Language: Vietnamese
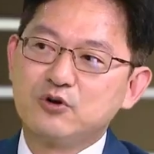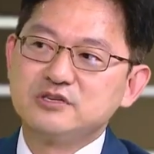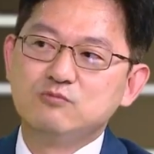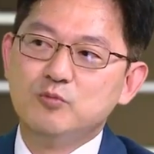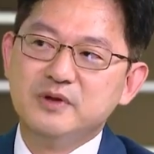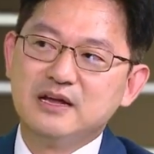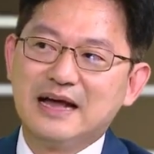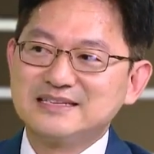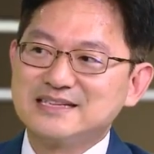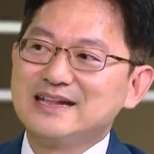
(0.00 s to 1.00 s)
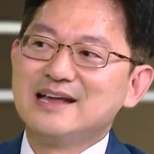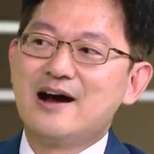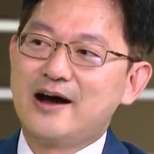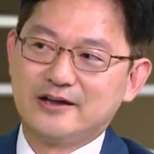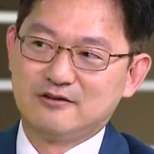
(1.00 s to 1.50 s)
thì người đó sẽ có
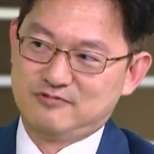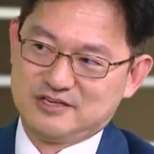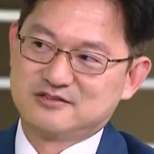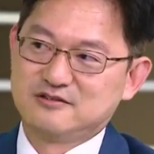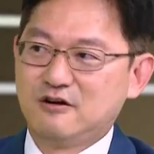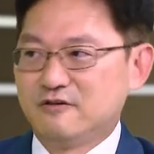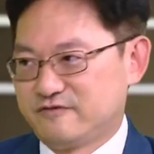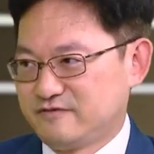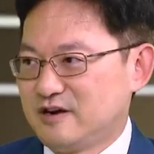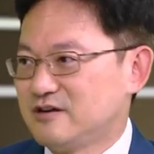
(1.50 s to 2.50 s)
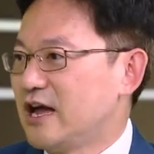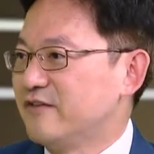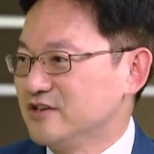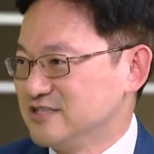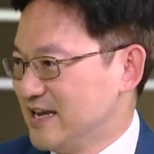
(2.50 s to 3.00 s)
nguy cơ cao hơn mắc bệnh
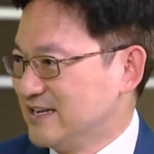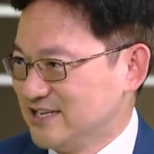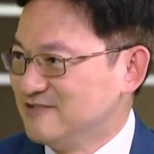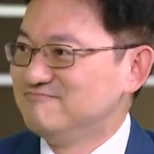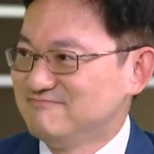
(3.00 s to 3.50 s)
động mạch vành.